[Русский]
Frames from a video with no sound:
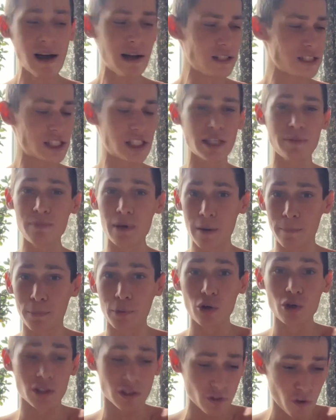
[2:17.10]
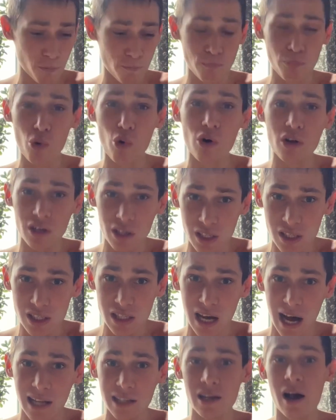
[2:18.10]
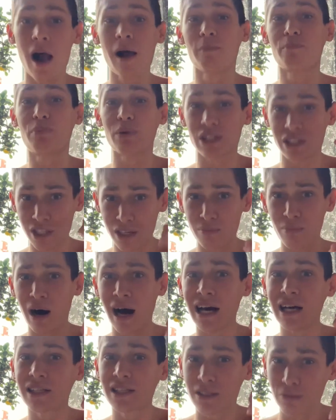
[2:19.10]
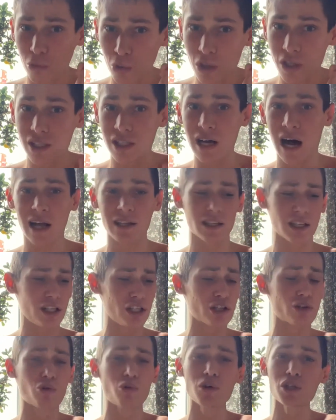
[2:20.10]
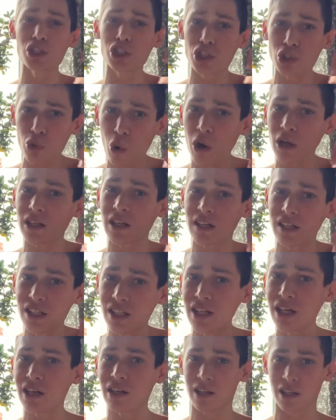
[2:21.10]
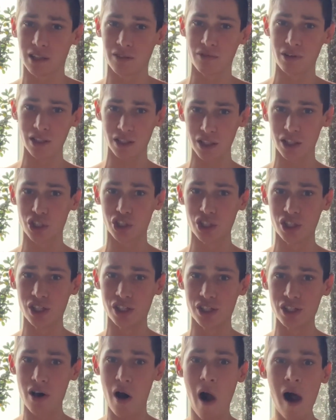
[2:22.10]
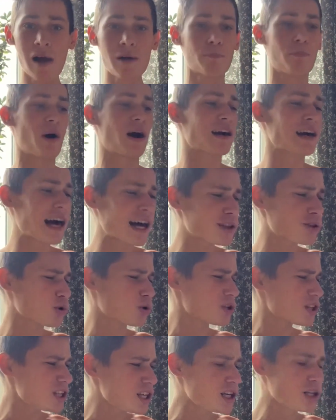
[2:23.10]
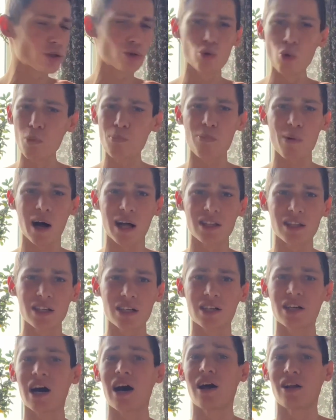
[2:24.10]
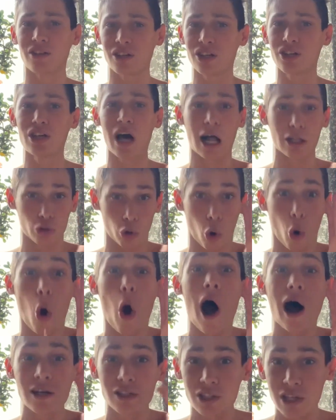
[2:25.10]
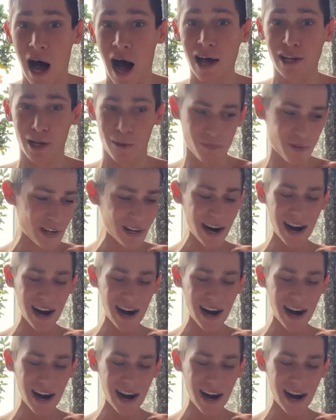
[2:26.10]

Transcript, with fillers: себе просто в пухлый зад, поднимает свой зад и хоть что-то делает в этой жизни. Пока другие тупо отдыхают, едят круассаны,